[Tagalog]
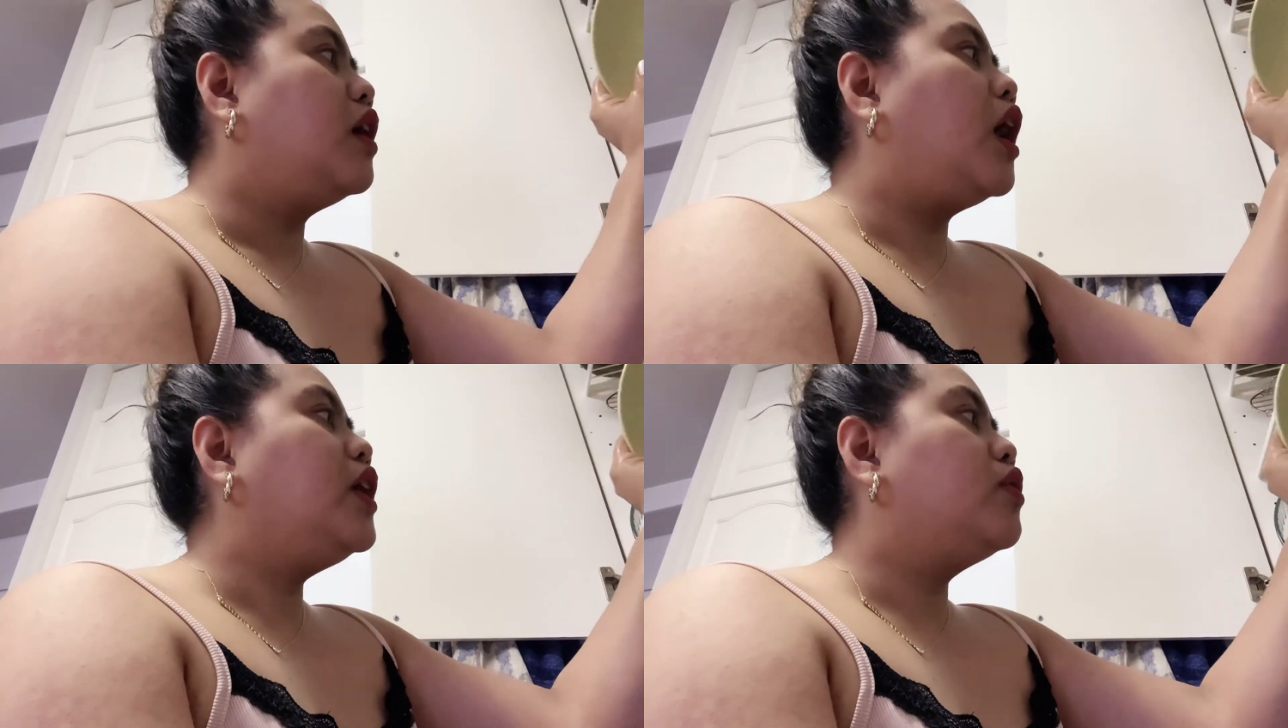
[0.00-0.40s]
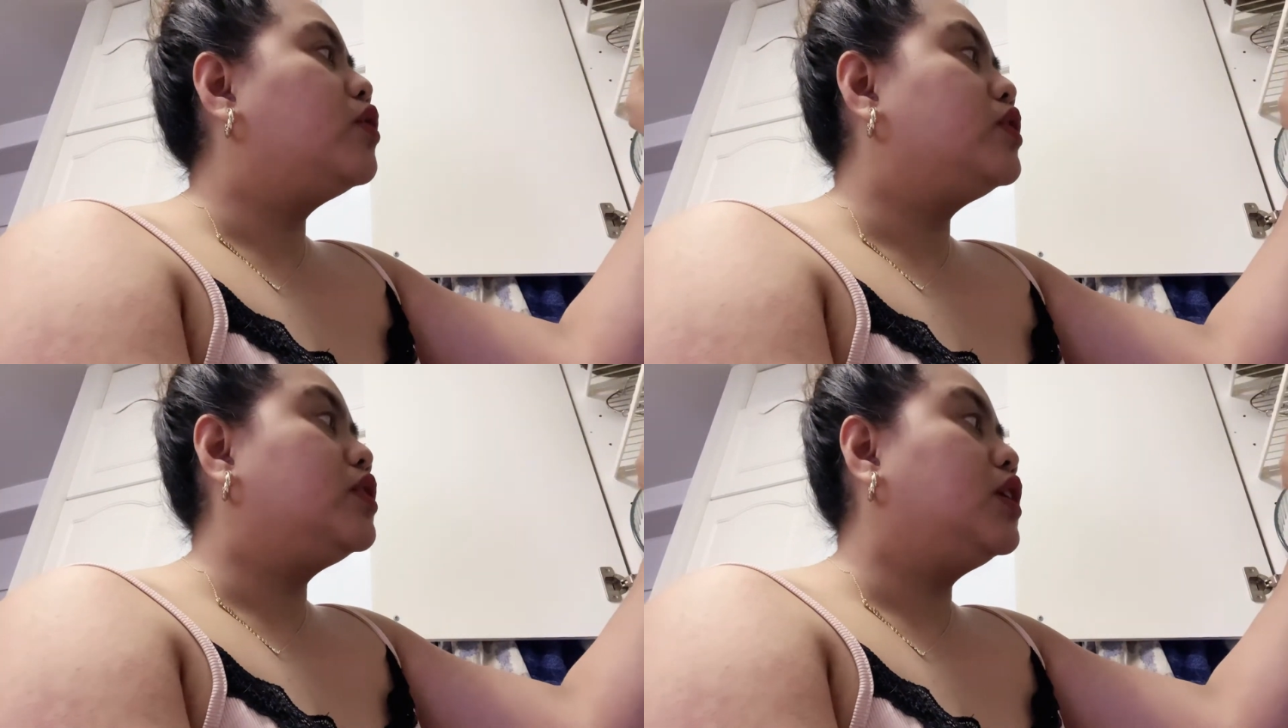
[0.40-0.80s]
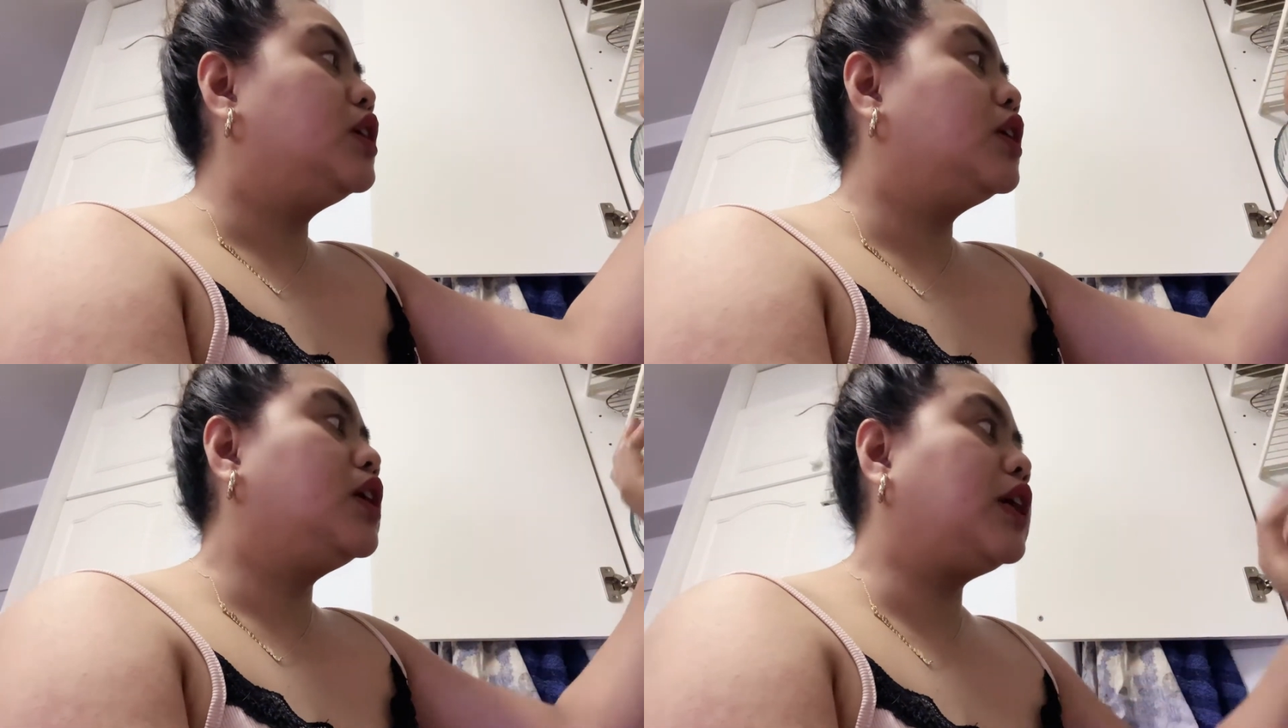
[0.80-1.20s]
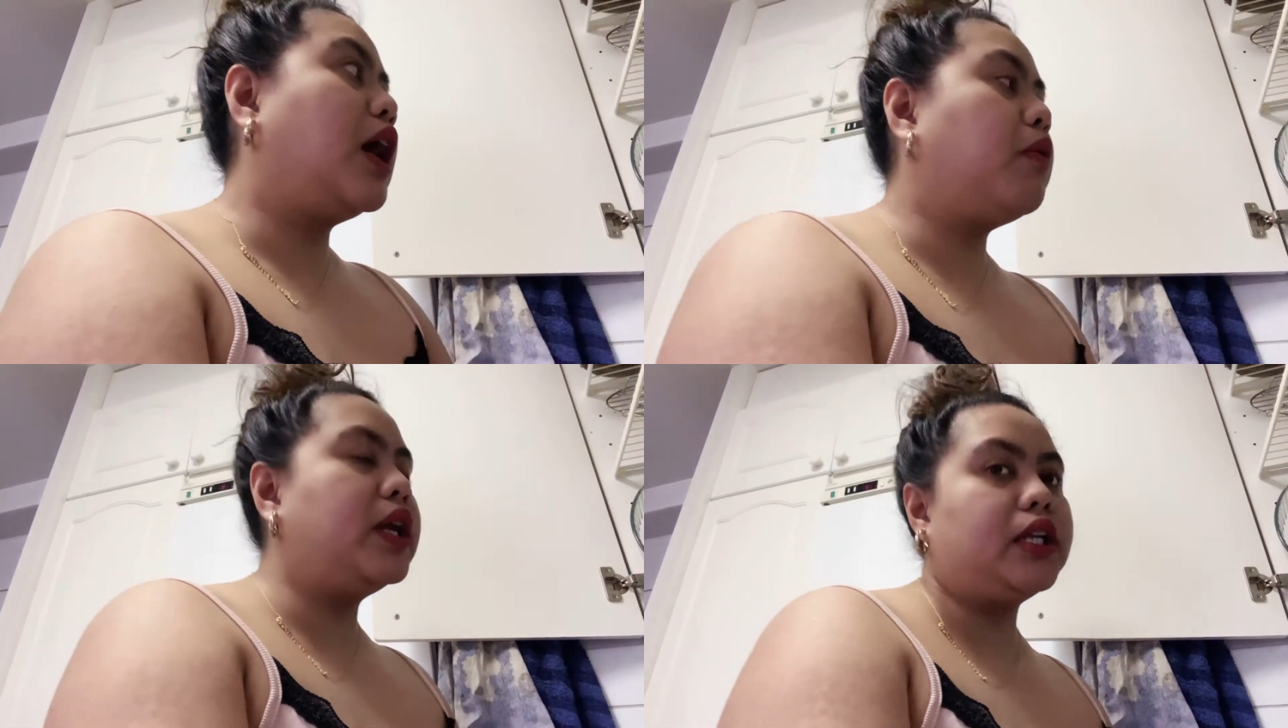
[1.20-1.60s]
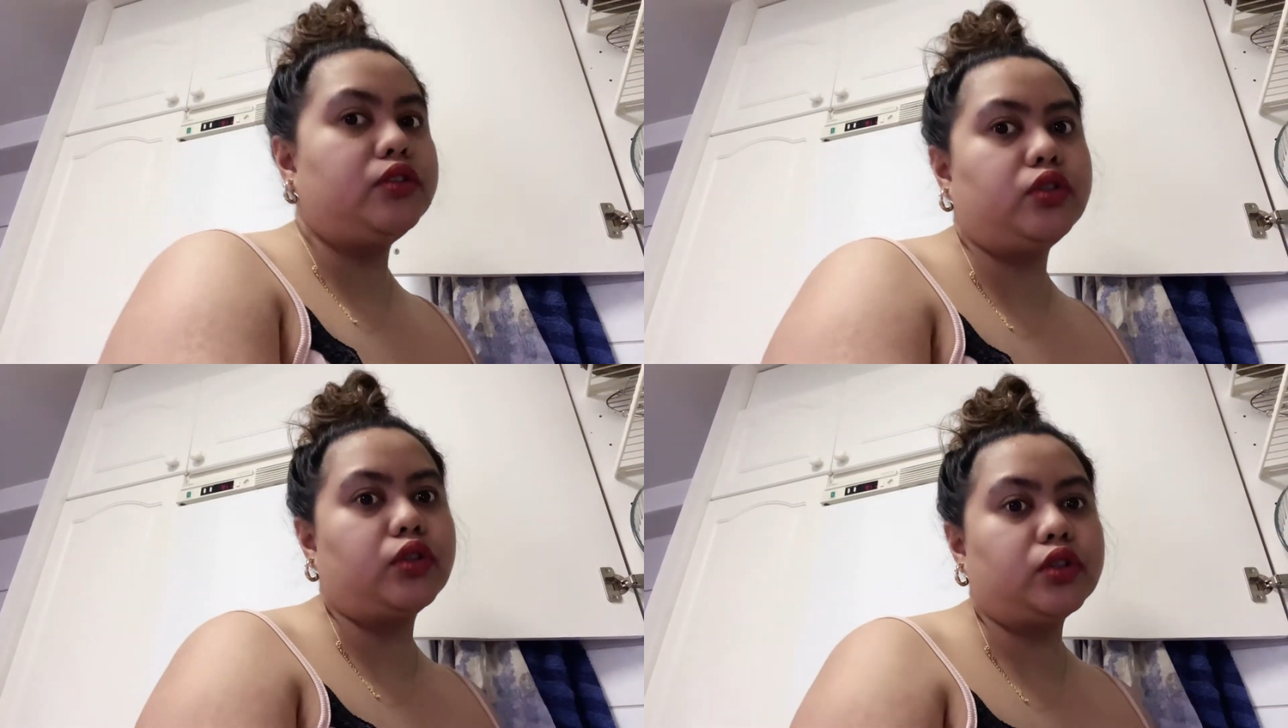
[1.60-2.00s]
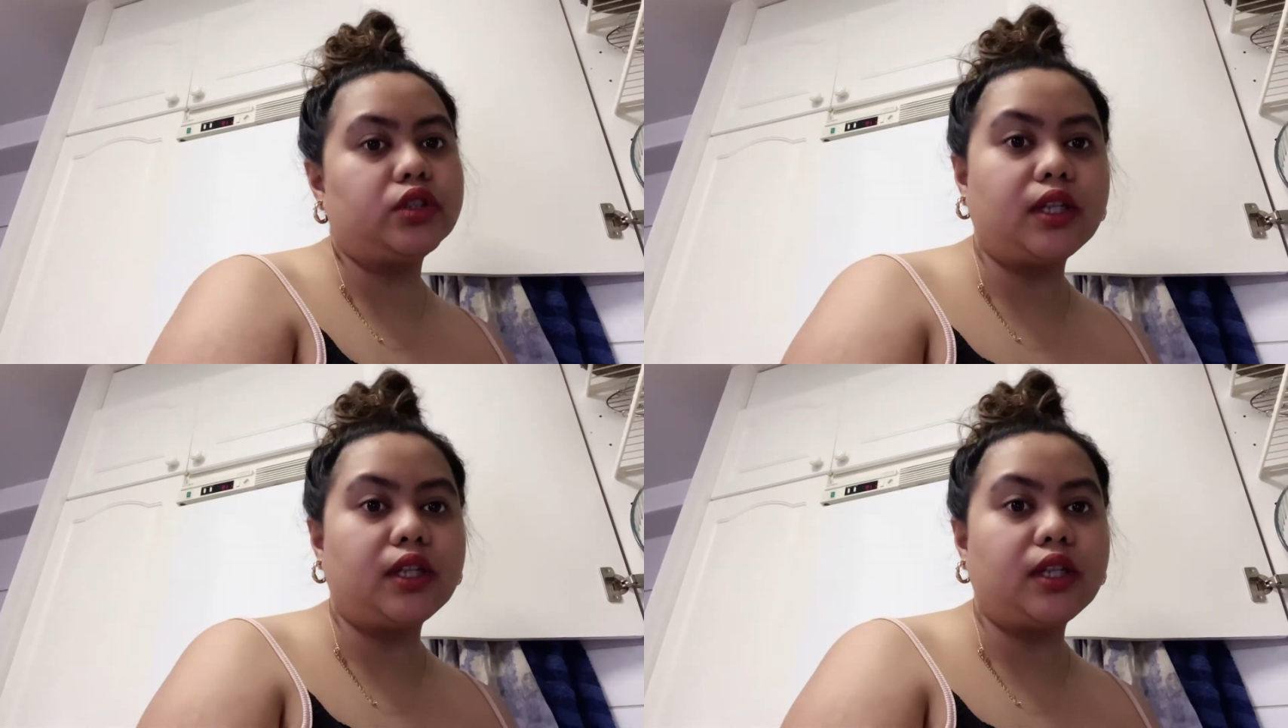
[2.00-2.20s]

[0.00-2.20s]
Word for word: ayun, sa awa ng Diyos,